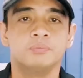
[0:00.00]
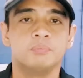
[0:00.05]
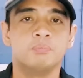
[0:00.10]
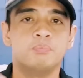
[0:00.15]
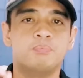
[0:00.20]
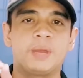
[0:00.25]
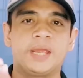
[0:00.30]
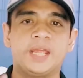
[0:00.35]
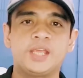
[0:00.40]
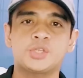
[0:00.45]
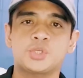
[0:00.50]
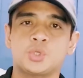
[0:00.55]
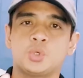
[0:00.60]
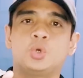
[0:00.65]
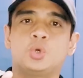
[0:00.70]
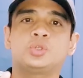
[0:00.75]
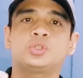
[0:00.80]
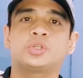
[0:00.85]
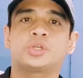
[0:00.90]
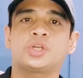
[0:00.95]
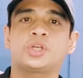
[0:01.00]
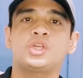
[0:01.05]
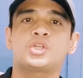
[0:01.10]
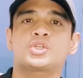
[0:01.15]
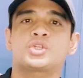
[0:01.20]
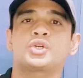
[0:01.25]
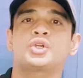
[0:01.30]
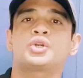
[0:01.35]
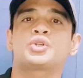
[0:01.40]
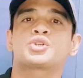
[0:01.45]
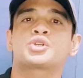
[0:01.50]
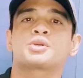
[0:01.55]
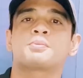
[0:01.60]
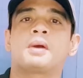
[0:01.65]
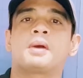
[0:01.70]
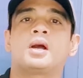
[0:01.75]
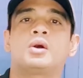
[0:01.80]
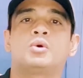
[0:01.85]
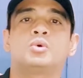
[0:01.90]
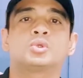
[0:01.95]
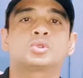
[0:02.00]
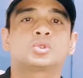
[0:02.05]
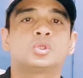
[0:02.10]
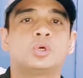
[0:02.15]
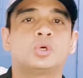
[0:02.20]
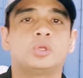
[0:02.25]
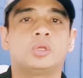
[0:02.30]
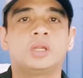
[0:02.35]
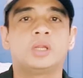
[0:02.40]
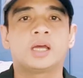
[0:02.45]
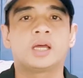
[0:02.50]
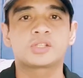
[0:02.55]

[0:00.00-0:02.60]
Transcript: Based on research mga utol